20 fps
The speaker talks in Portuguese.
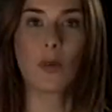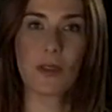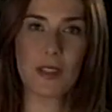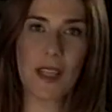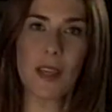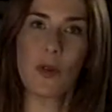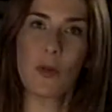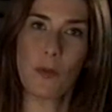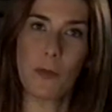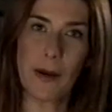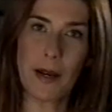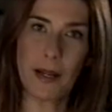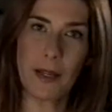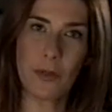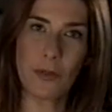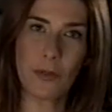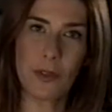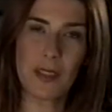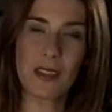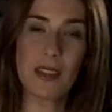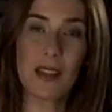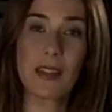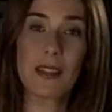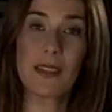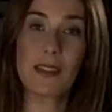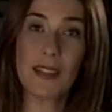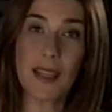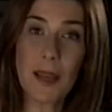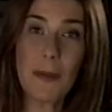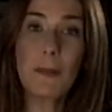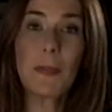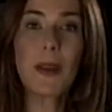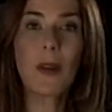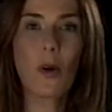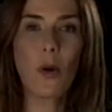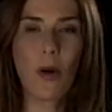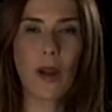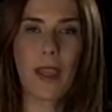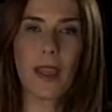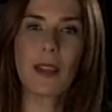O ser humano está sempre
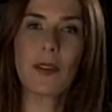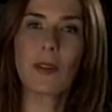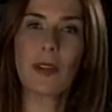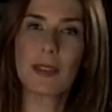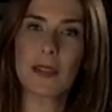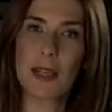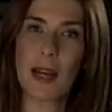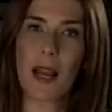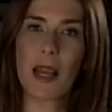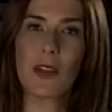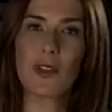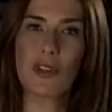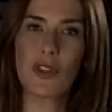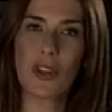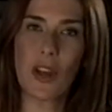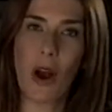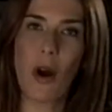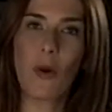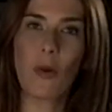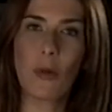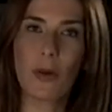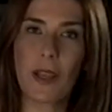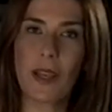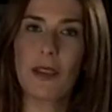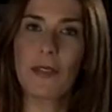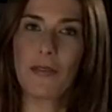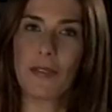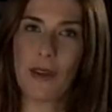correndo atrás de algo que lhe